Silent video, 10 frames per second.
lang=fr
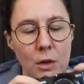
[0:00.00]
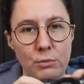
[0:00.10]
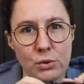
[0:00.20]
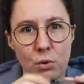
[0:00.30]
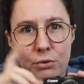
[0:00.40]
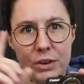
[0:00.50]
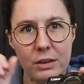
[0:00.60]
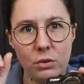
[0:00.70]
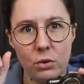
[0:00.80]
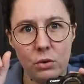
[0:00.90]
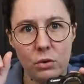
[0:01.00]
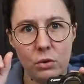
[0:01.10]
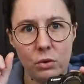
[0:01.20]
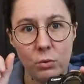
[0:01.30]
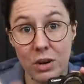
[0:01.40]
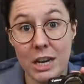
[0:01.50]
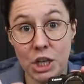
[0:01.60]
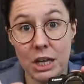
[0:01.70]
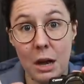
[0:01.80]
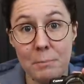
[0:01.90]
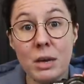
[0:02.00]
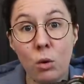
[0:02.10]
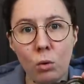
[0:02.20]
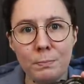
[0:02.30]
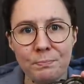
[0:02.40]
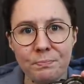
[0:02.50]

Puisqu'en fait, euh, donc là j'ai un micro